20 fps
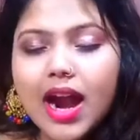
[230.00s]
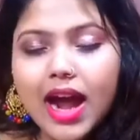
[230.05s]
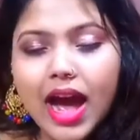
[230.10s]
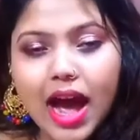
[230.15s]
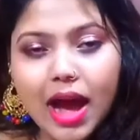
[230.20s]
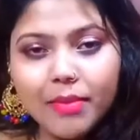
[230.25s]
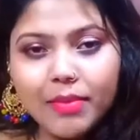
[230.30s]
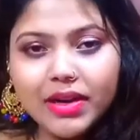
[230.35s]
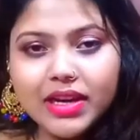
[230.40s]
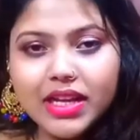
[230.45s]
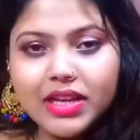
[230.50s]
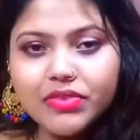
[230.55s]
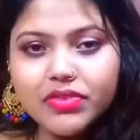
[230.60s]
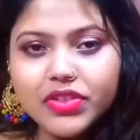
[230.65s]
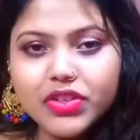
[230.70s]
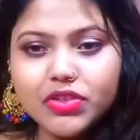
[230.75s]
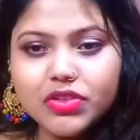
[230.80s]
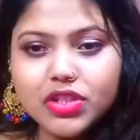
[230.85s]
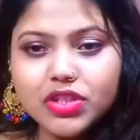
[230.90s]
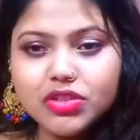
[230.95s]
আর আমার এই
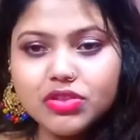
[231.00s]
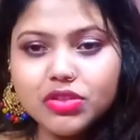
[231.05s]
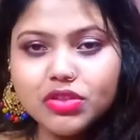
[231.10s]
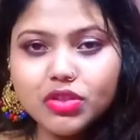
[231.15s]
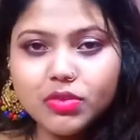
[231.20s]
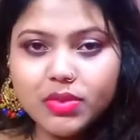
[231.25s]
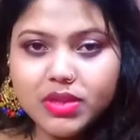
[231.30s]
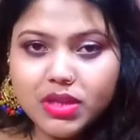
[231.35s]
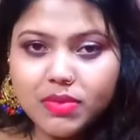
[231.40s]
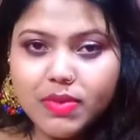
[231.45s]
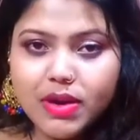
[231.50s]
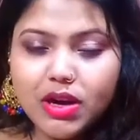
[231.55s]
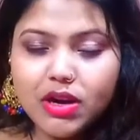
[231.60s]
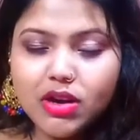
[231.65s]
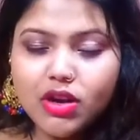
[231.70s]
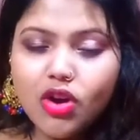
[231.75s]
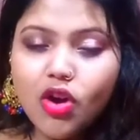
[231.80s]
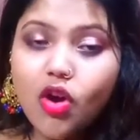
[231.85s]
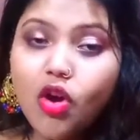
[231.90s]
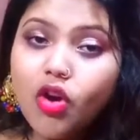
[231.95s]
ভিডিওটা যদি তোমাদের ভালো
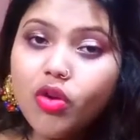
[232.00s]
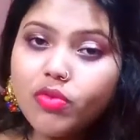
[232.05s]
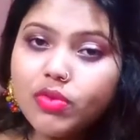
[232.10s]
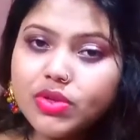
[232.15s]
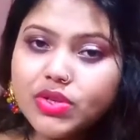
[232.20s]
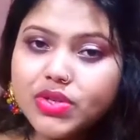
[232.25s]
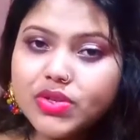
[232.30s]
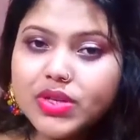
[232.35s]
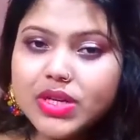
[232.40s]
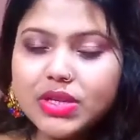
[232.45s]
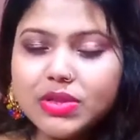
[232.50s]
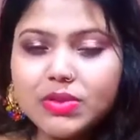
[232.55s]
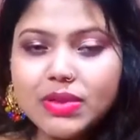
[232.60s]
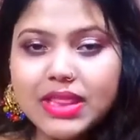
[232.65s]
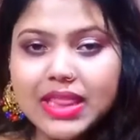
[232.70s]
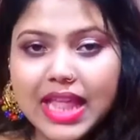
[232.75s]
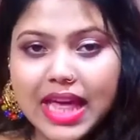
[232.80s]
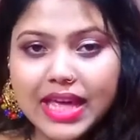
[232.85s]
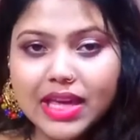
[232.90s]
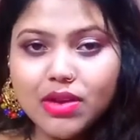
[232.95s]
লাগে অবশ্যই কিন্তু
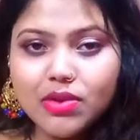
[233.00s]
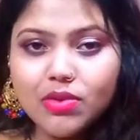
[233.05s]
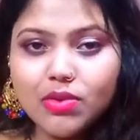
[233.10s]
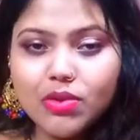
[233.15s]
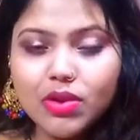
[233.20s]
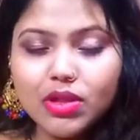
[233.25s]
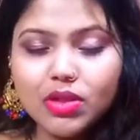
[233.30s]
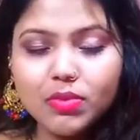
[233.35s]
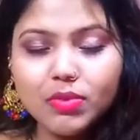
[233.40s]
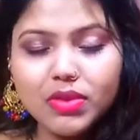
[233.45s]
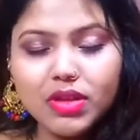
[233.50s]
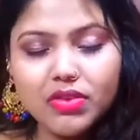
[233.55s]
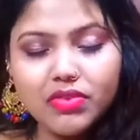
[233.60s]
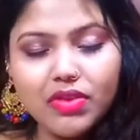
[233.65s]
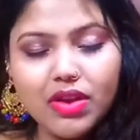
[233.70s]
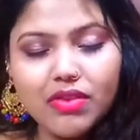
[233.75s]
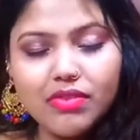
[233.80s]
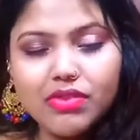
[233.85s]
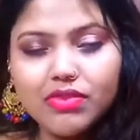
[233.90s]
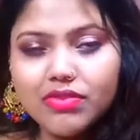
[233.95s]
লাইক করো আর তোমাদের
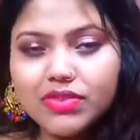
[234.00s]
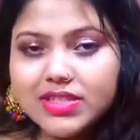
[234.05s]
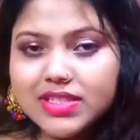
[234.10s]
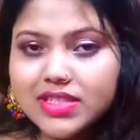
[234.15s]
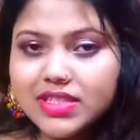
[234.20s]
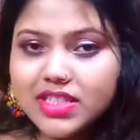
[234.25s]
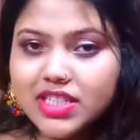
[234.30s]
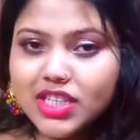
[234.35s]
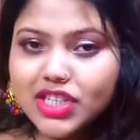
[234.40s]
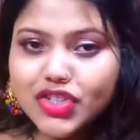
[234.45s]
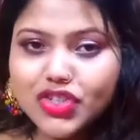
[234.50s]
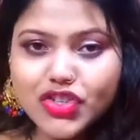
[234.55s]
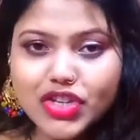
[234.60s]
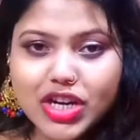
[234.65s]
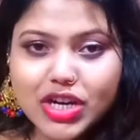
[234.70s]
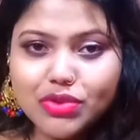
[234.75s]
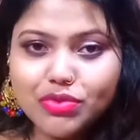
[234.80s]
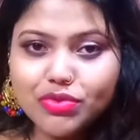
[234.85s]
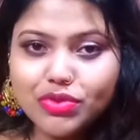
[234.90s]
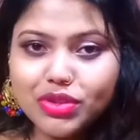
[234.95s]
ফ্যামিলি ফ্রেন্ডসদের সাথে
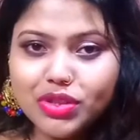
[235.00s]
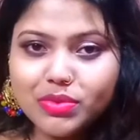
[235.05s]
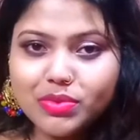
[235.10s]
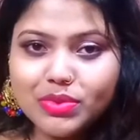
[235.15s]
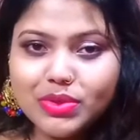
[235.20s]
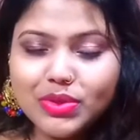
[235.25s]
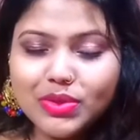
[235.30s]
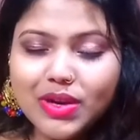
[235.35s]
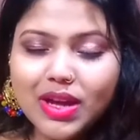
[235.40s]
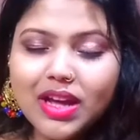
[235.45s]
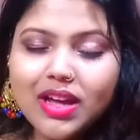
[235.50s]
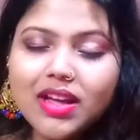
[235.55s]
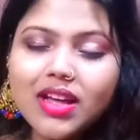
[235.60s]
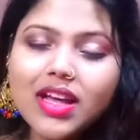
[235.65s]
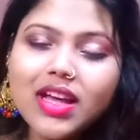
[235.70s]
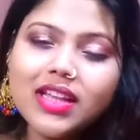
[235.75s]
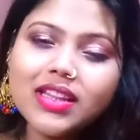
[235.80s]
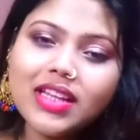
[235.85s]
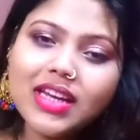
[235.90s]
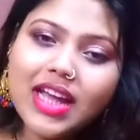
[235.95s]
শেয়ার করতে ভুলো না
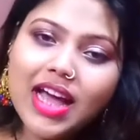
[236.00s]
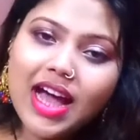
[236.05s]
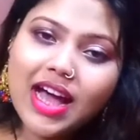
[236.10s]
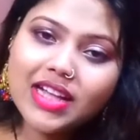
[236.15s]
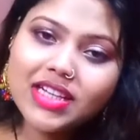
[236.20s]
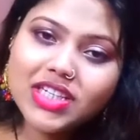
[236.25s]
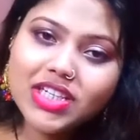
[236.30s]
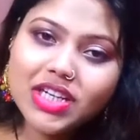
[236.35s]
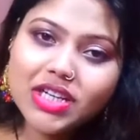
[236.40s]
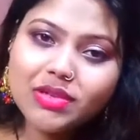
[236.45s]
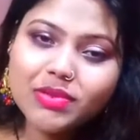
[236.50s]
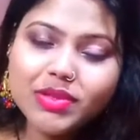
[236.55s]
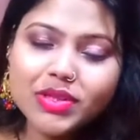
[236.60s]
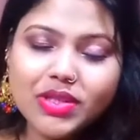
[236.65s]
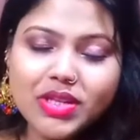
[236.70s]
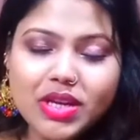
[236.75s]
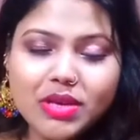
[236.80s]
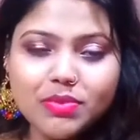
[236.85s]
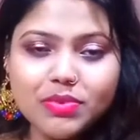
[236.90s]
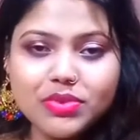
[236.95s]
তাহলে আজকের
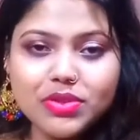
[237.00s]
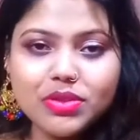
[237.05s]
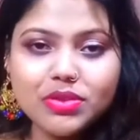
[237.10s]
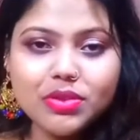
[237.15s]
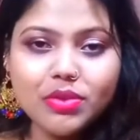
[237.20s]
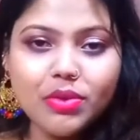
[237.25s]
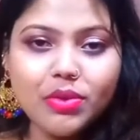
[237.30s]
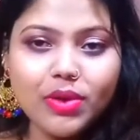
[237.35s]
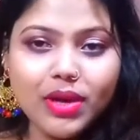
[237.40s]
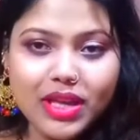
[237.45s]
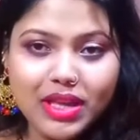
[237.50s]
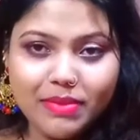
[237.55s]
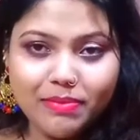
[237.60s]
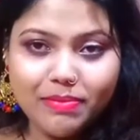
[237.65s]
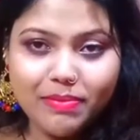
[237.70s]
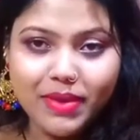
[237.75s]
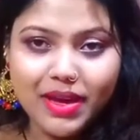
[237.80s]
মতো এই পর্যন্ত ওকে